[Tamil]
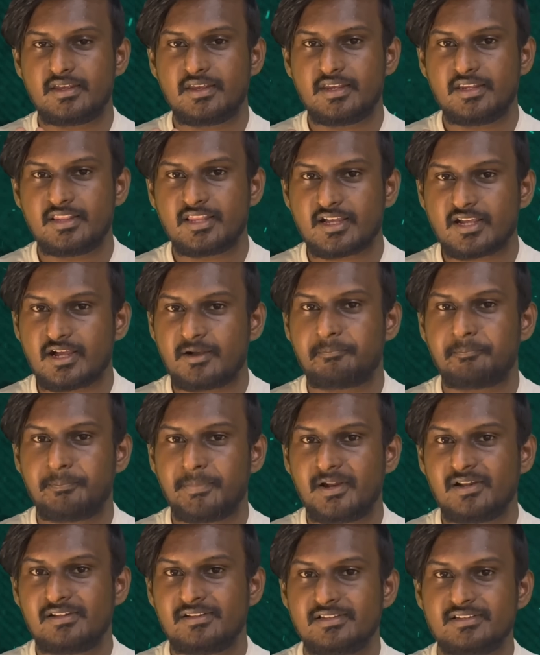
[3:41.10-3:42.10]
இந்த
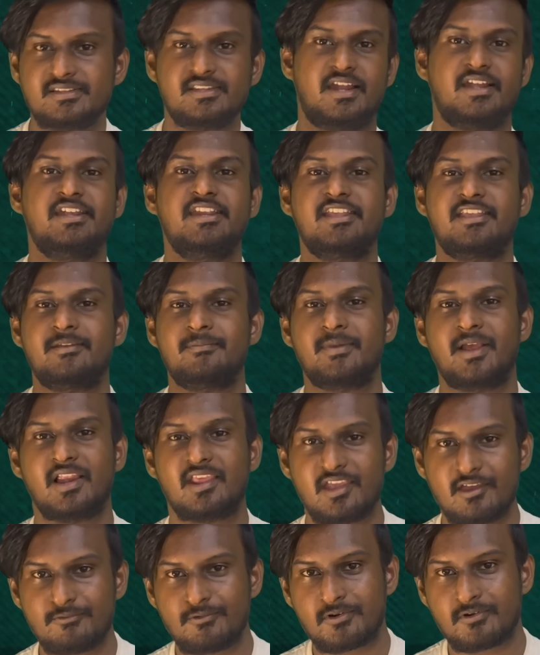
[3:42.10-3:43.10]
கப்பல் தண்ணிக்கு
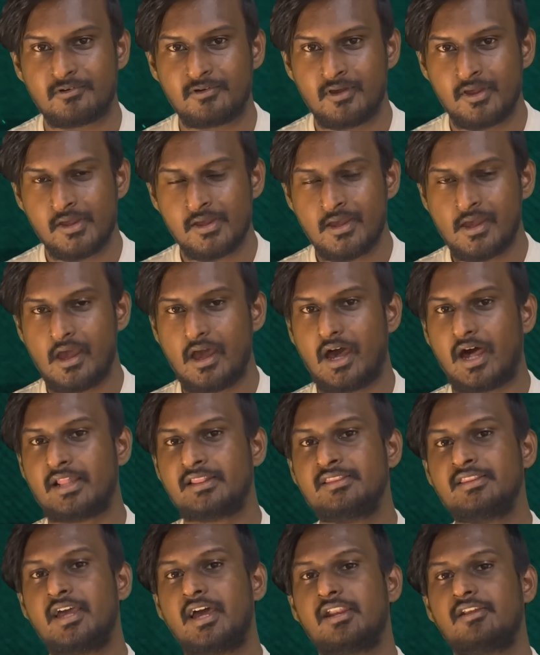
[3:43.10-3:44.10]
மேலேயே வரும்
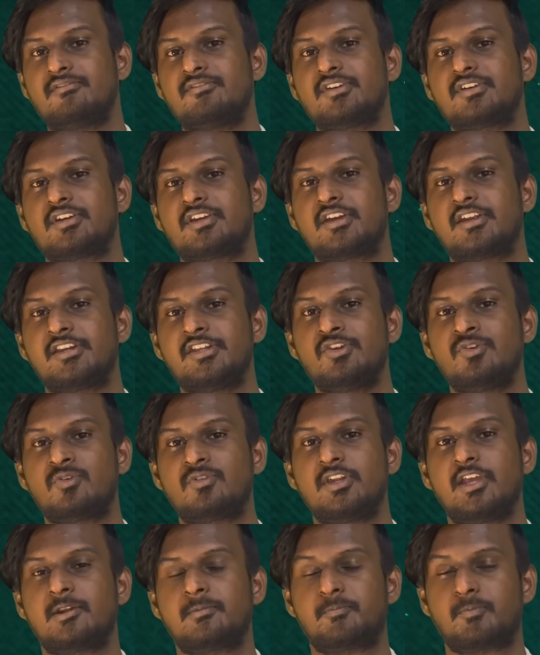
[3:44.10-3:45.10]
அந்த அளவுக்கு
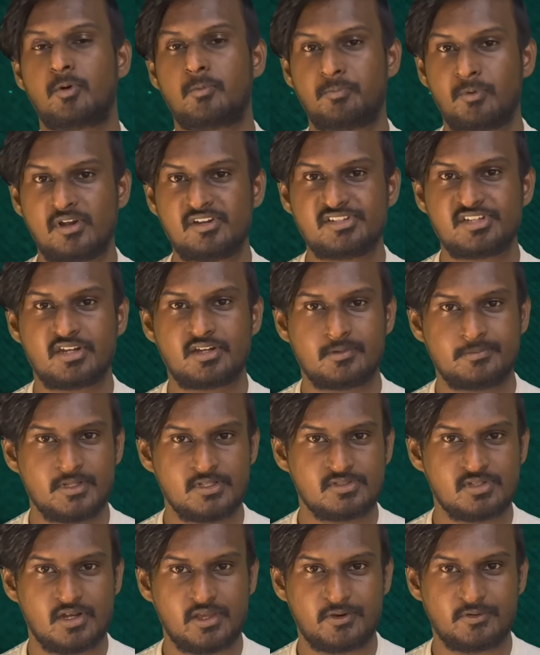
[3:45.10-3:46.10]
நியூக்ளியர் ப்ரொபல்ஷன்
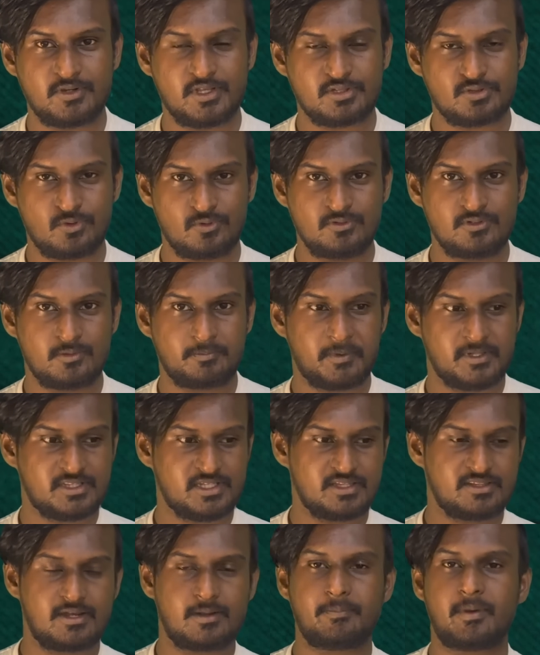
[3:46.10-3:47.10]
அப்படின்னு சொல்லக்கூடிய
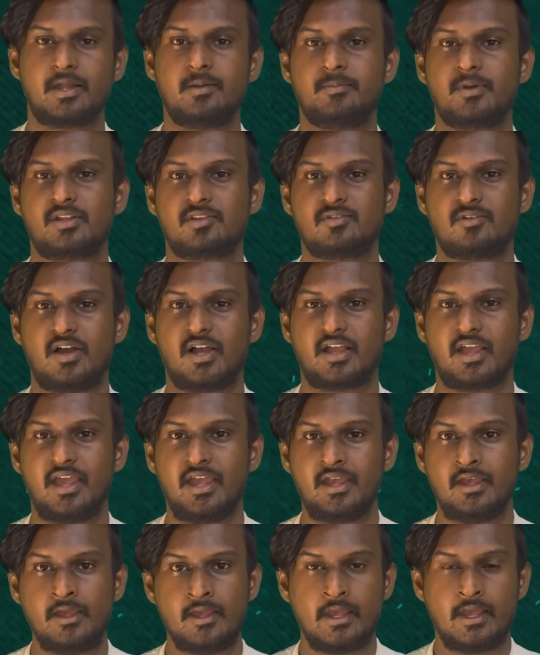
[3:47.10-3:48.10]
தொழில்நுட்பத்தை இதில் பயன்படுத்துவாங்க
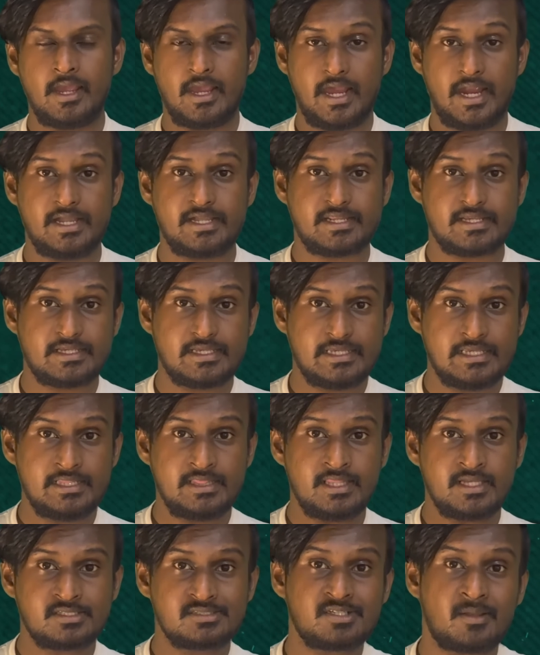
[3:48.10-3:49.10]
அண்ட்
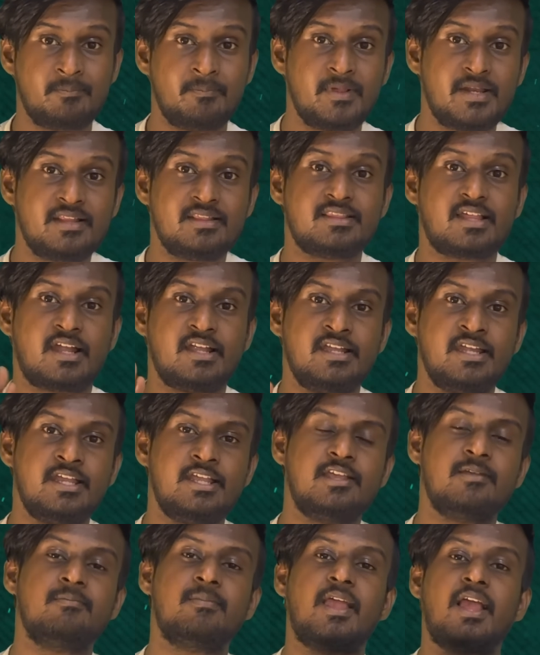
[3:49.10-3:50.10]
இந்த சம்மரின்
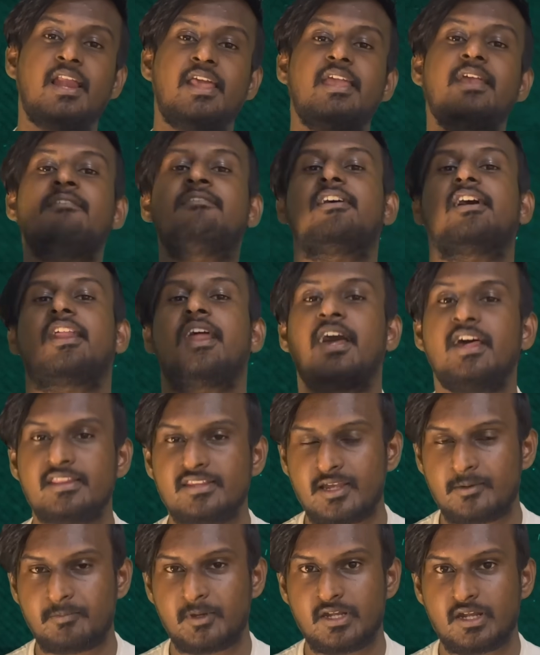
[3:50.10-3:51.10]
தண்ணிக்கு மேலேயே
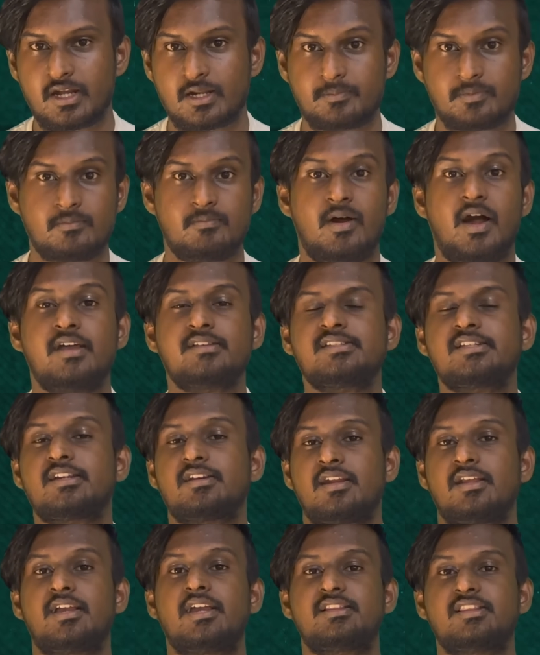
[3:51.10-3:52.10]
வராது அப்படின்றப்ப
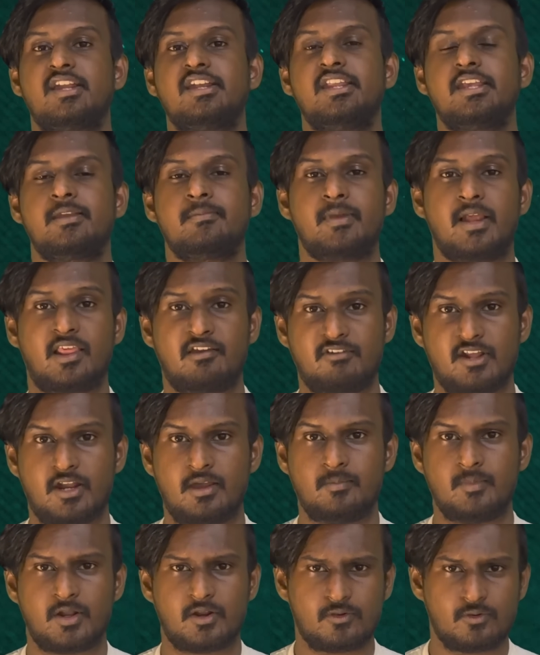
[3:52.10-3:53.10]
மாதக்கணக்காக தண்ணிக்கு மேலே
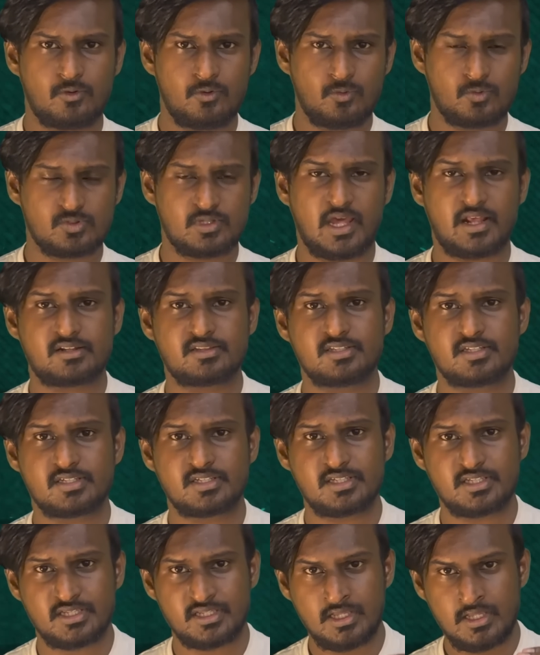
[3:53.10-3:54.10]
வராமல் இருக்கும் உதாரணத்துக்கு